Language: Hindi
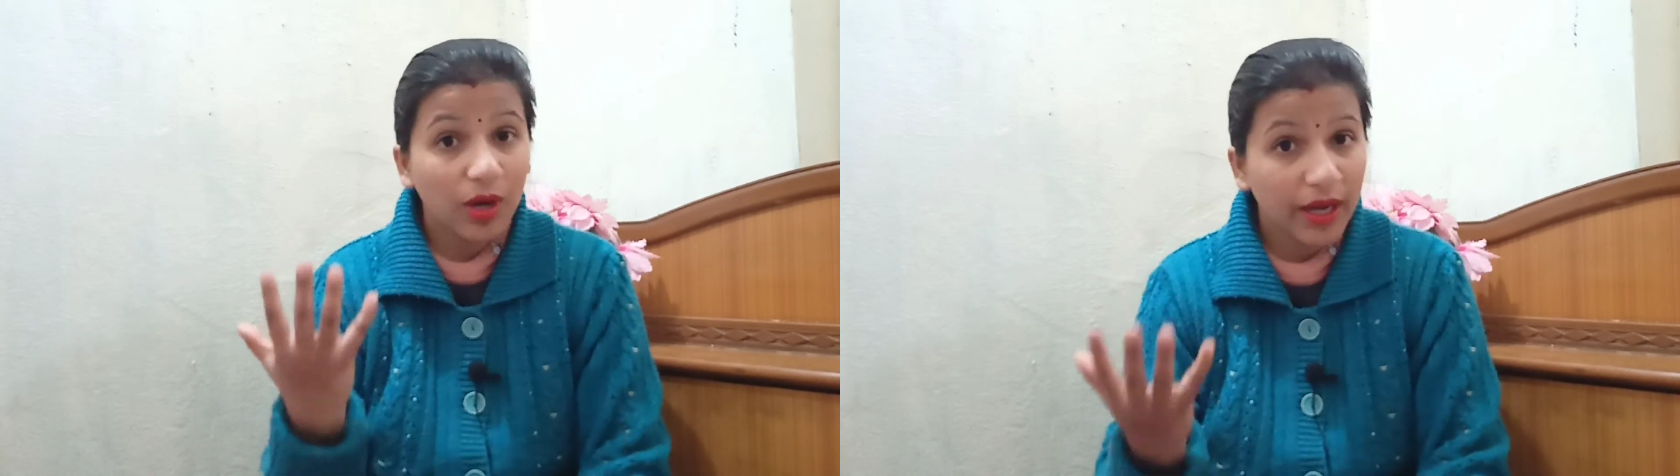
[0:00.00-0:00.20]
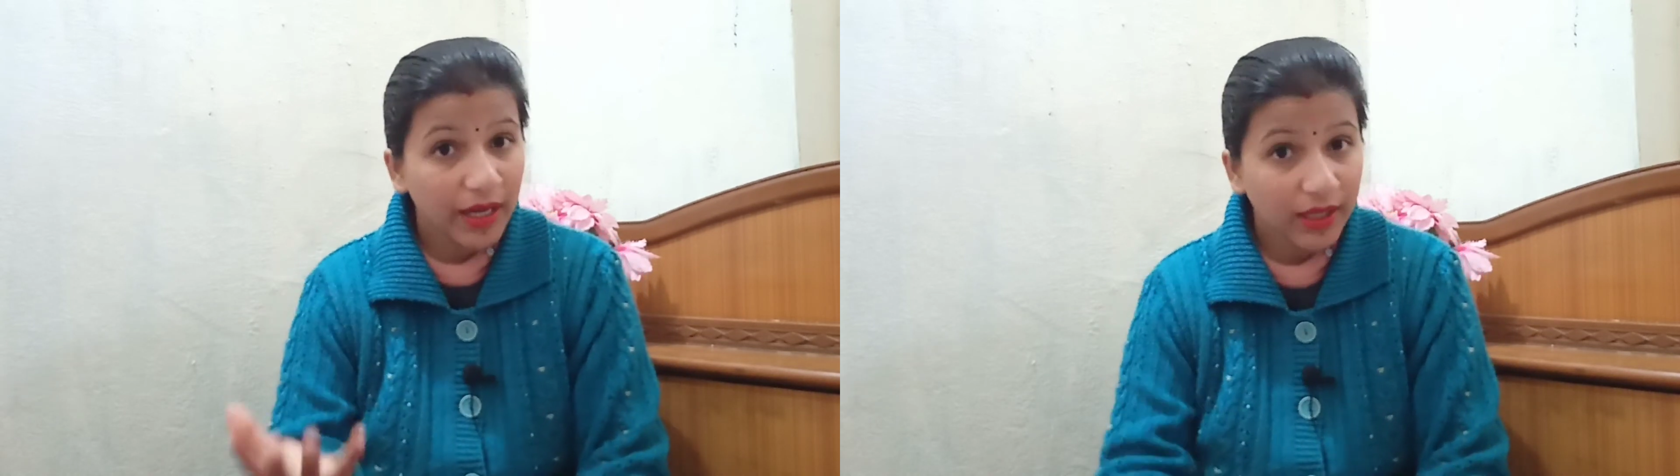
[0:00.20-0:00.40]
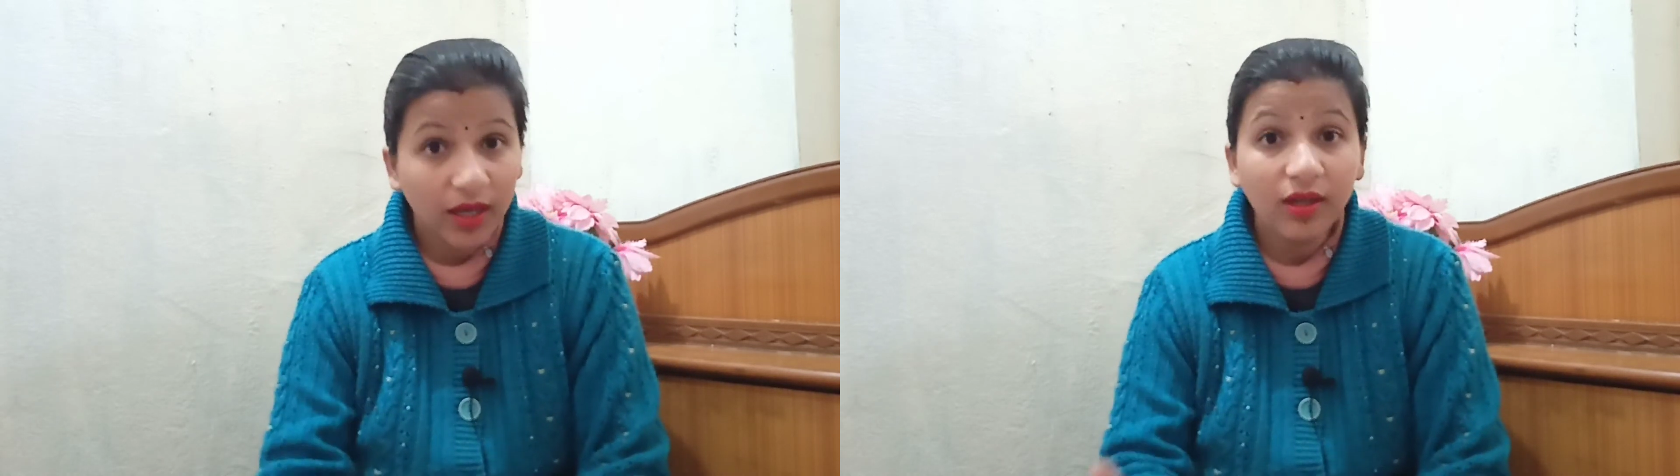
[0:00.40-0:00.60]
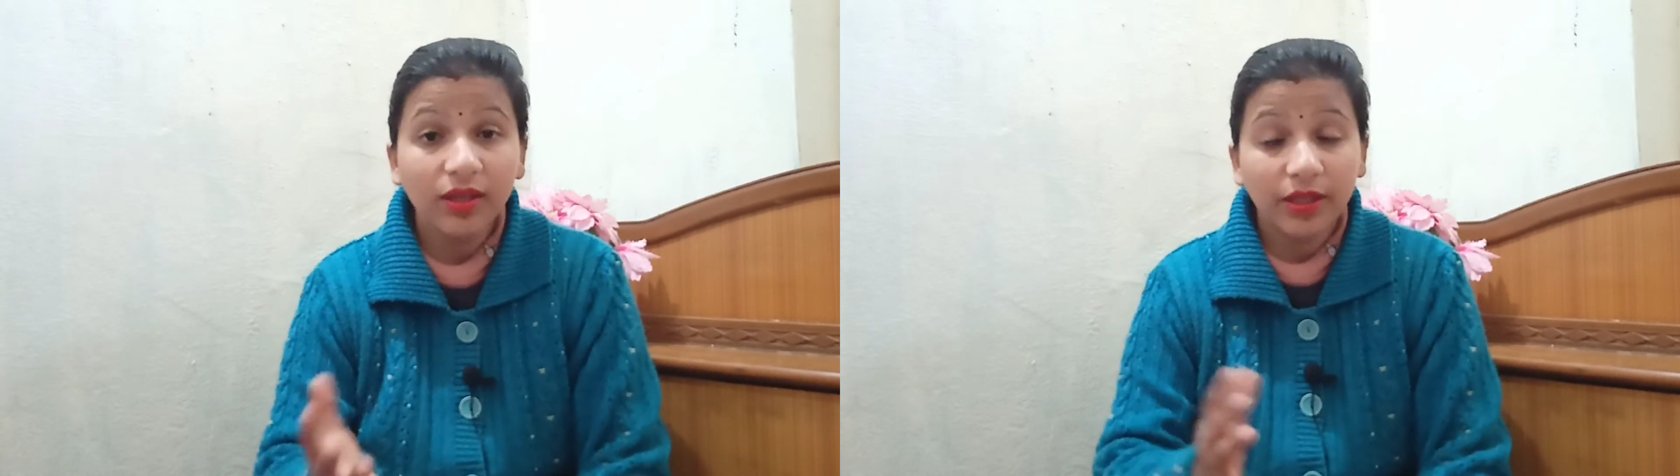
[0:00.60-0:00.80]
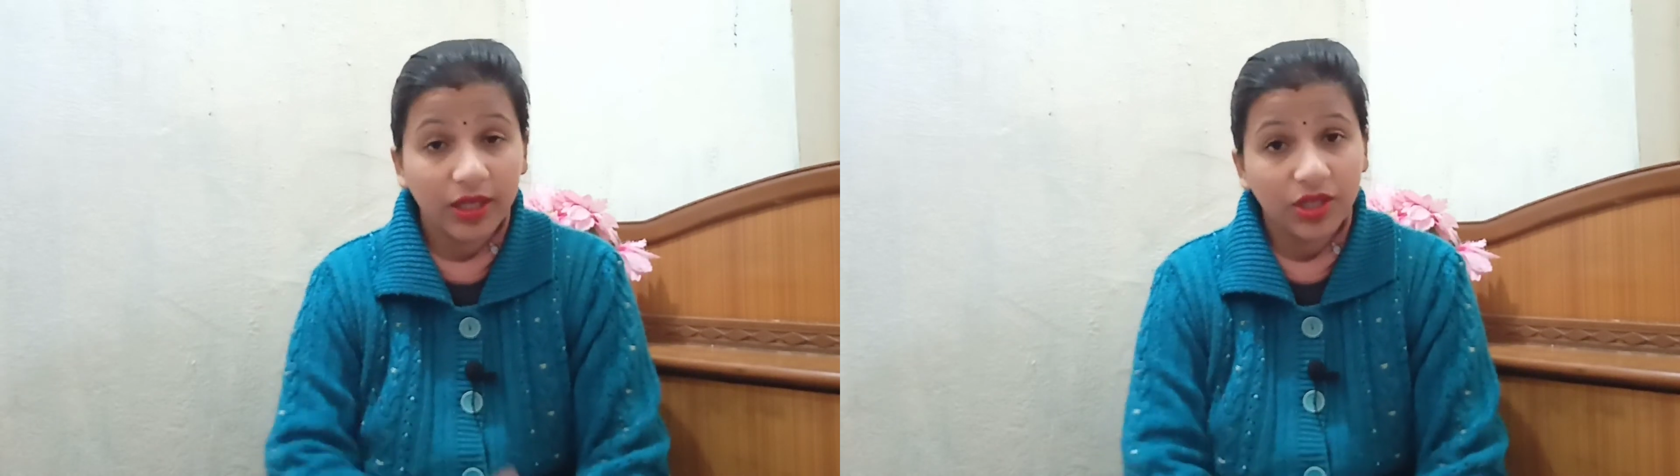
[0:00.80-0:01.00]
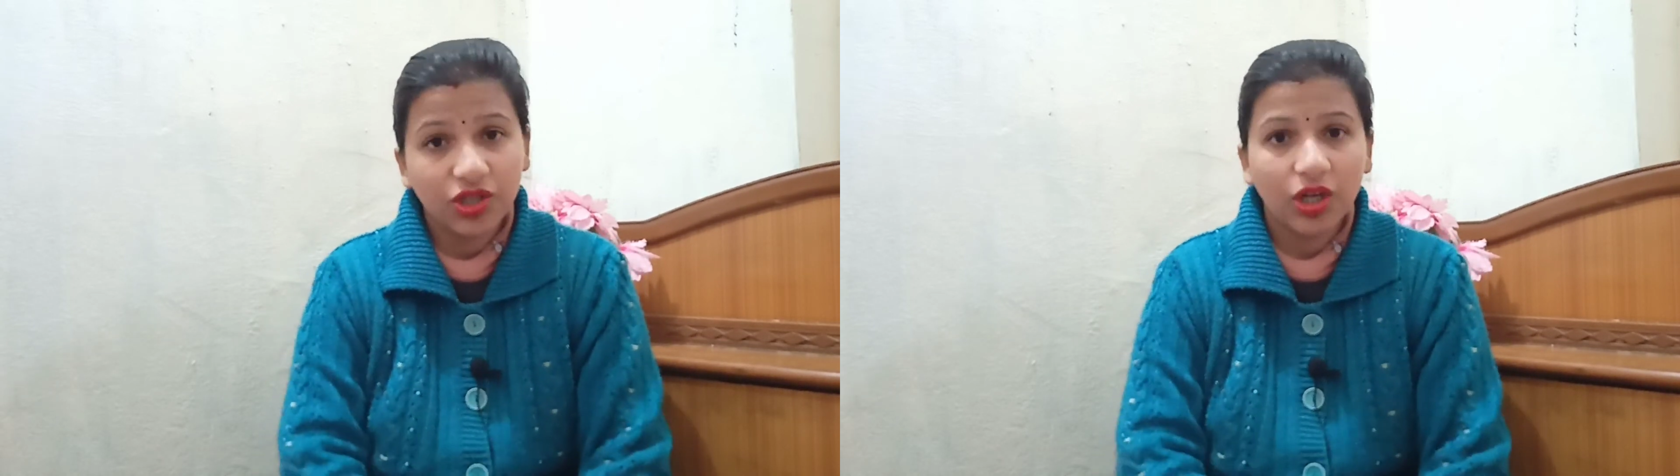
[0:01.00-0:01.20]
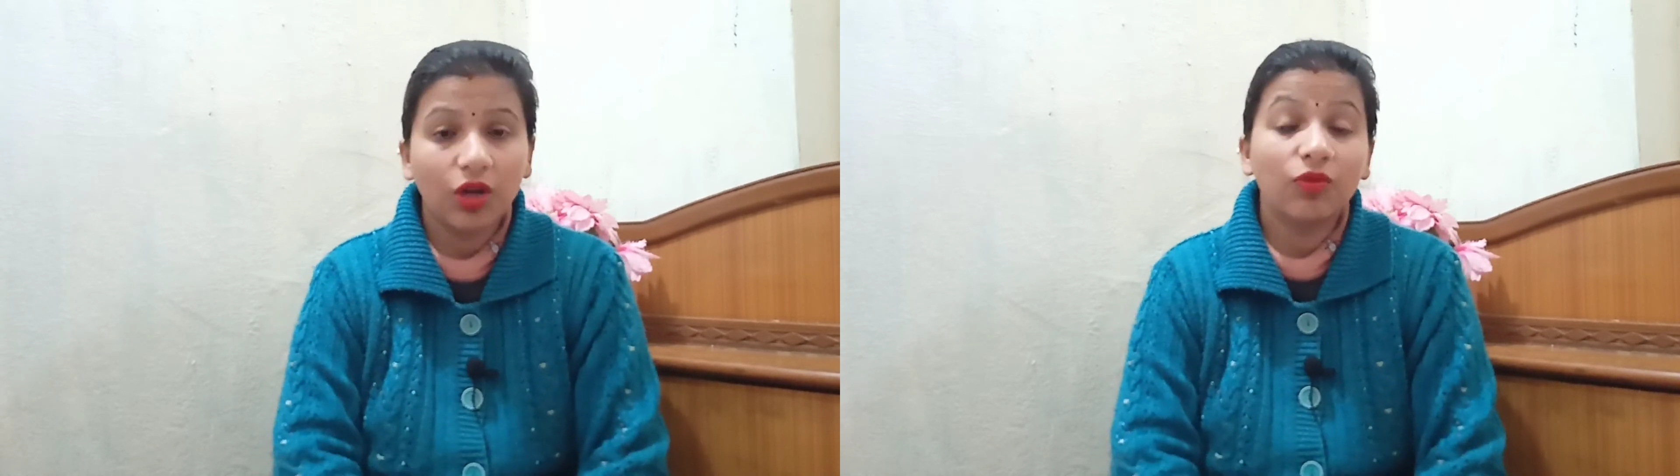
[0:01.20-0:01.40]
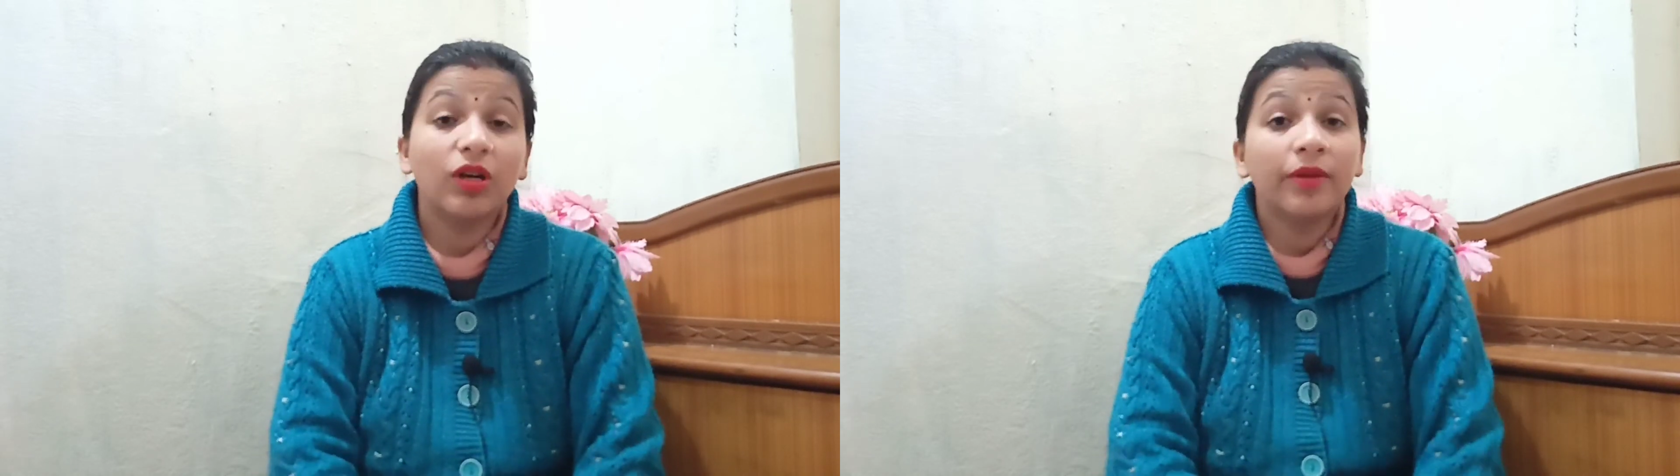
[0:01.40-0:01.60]
हुआ है या नहीं
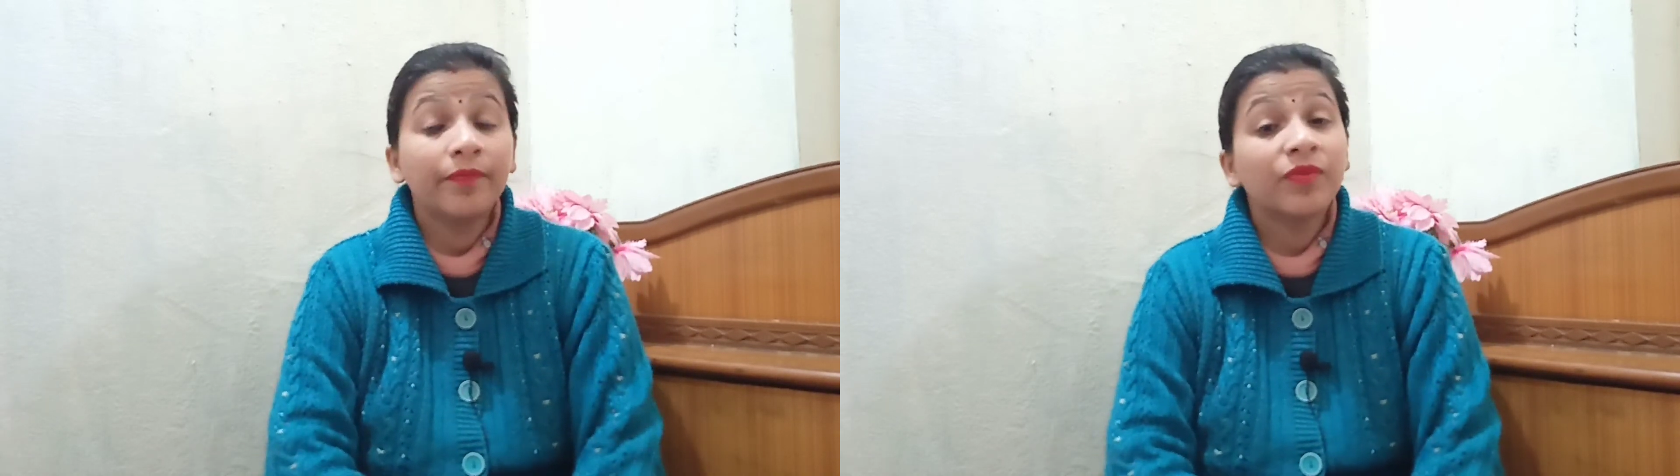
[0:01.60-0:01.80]
चला हुआ